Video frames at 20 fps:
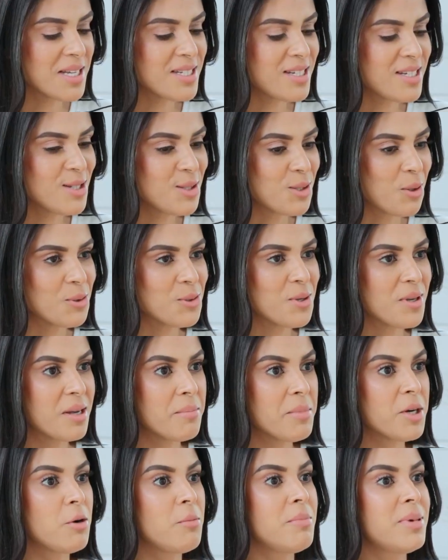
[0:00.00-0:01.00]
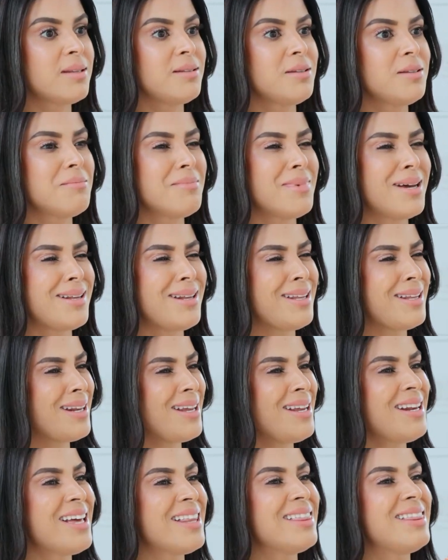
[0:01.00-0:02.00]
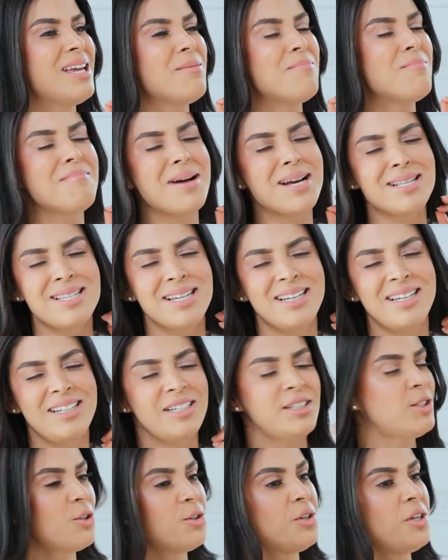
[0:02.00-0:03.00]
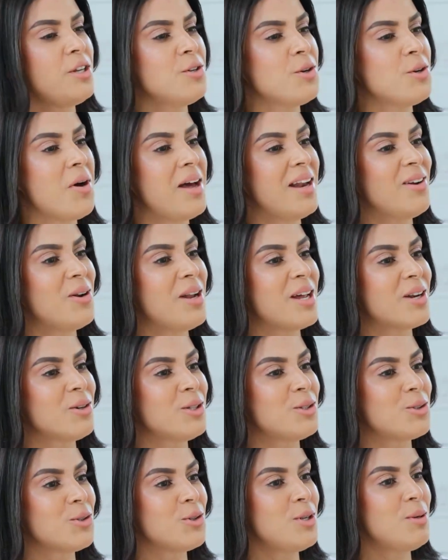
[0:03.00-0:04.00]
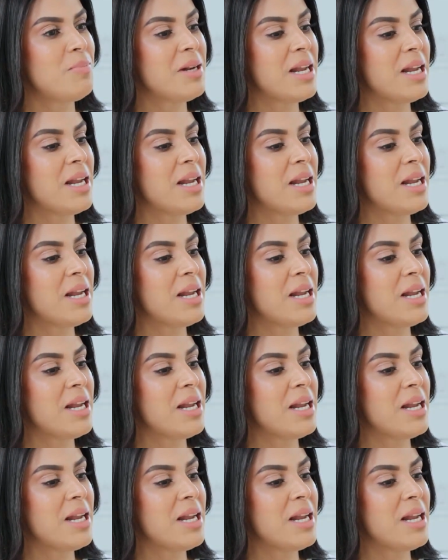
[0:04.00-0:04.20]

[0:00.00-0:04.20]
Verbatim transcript: y más chistoso es que me convertí en madrina de más de 500 niños a lo largo de todo el